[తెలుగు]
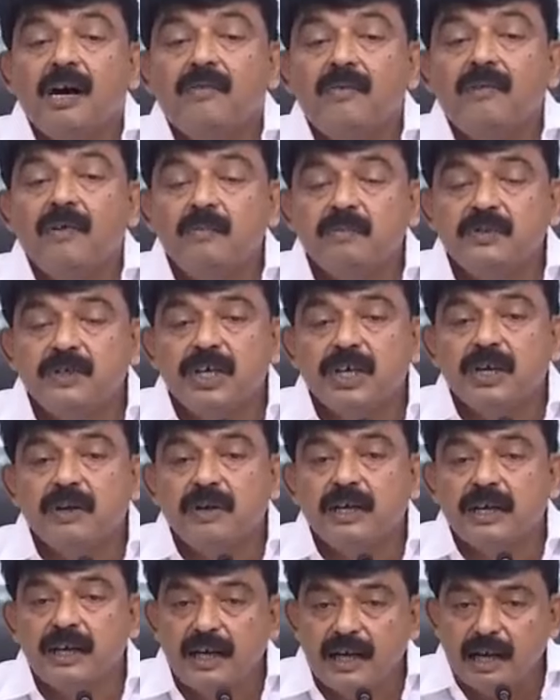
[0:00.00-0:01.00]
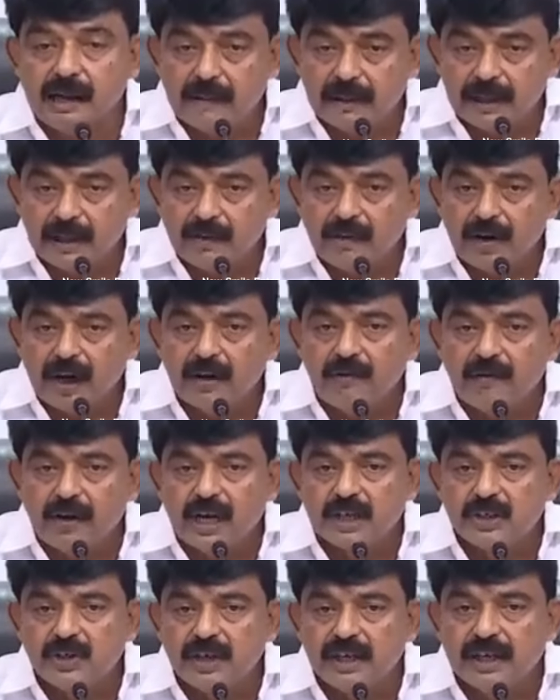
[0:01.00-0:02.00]
ఆ వంశీకులకి లేకపోతే వారి
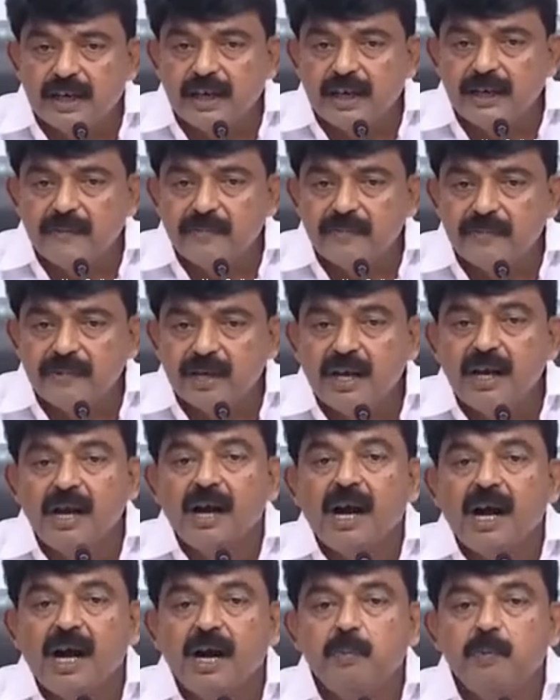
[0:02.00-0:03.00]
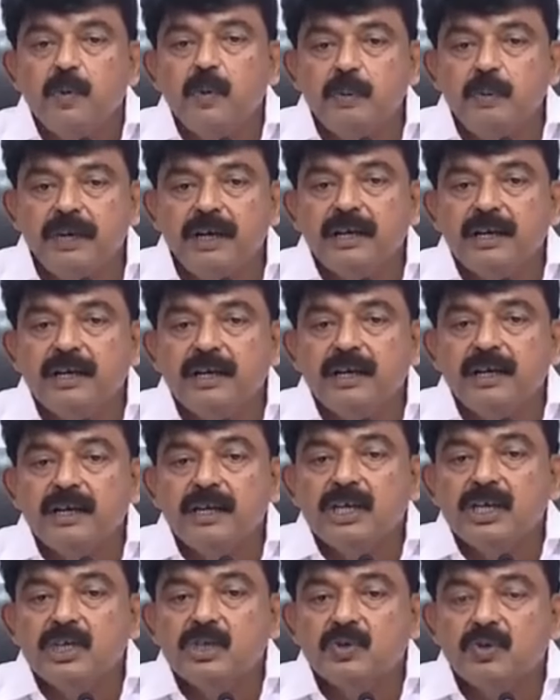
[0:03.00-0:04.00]
వారసులకి ఆ భూమిని
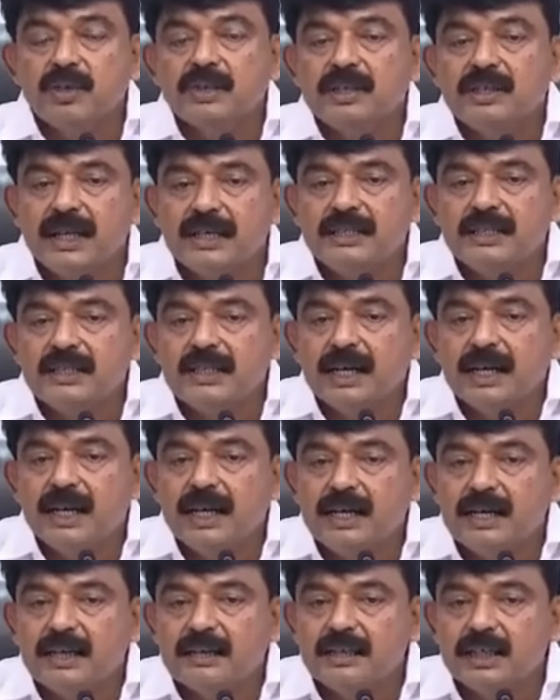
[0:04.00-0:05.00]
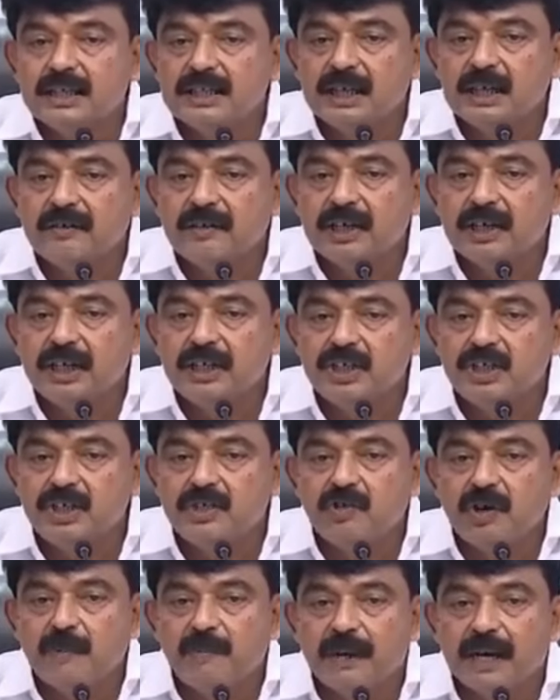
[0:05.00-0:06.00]
సొంత ఆస్తిగా చేసినటువంటి
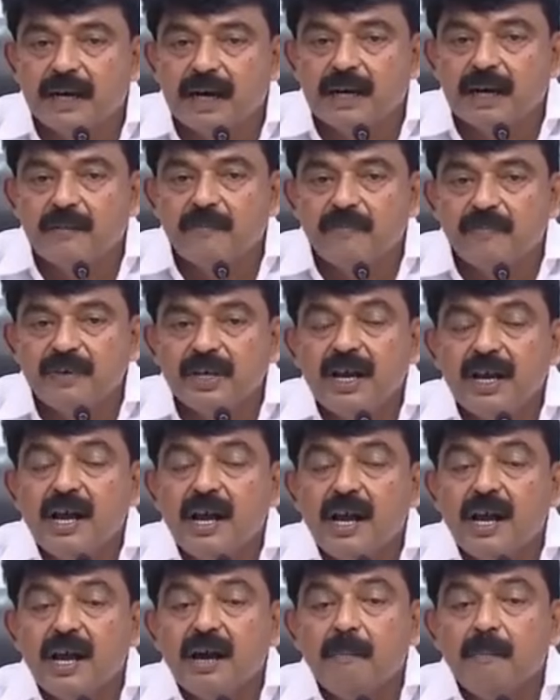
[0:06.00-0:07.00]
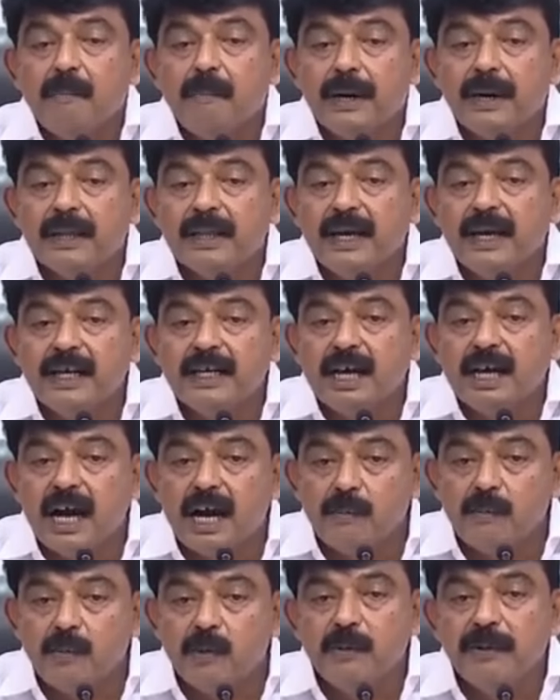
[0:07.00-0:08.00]
జీవో ప్రకారం బదలాయి
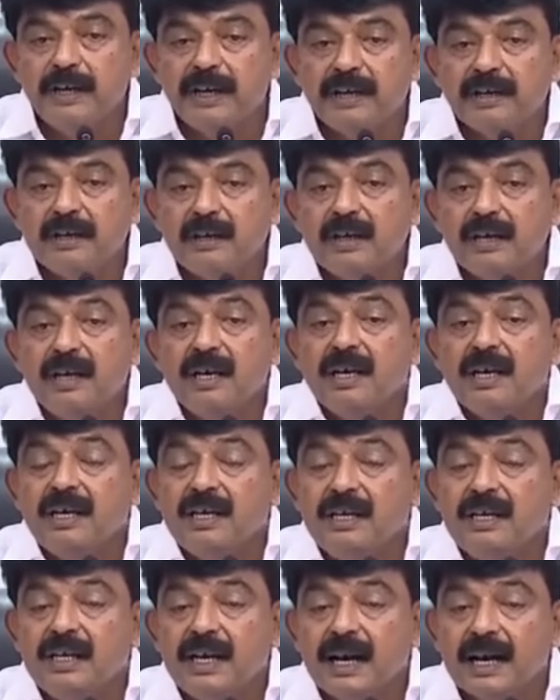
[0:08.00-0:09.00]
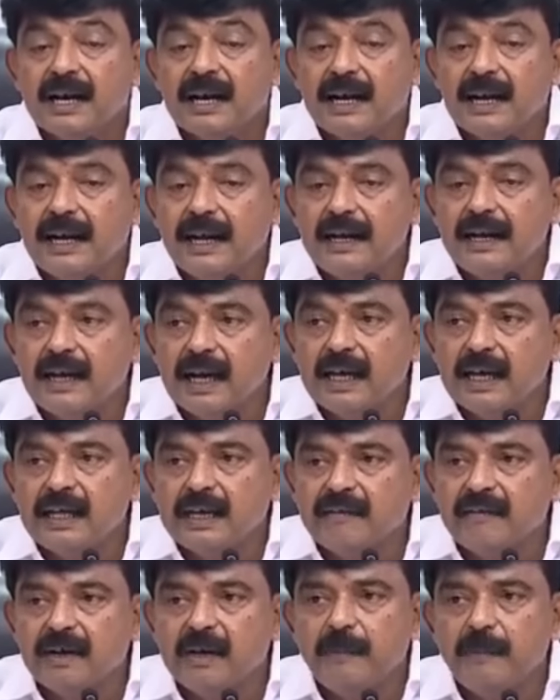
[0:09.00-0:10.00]
ఆ భూమి ఎక్కడైనా
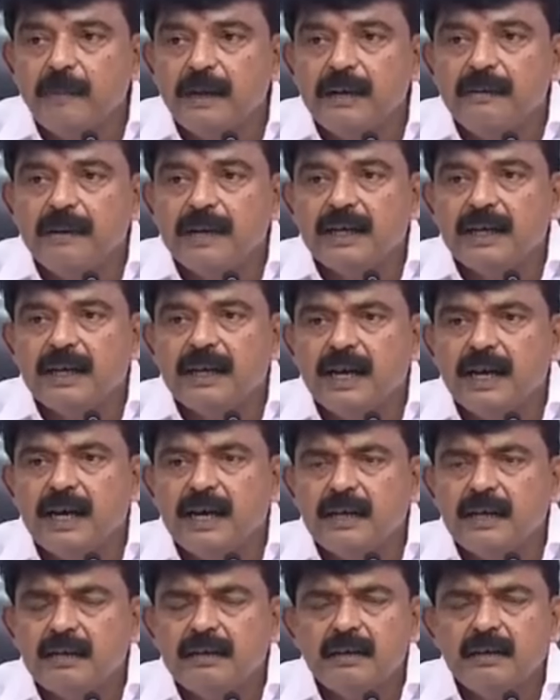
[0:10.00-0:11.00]
ఎవరి పేరు మీదైనా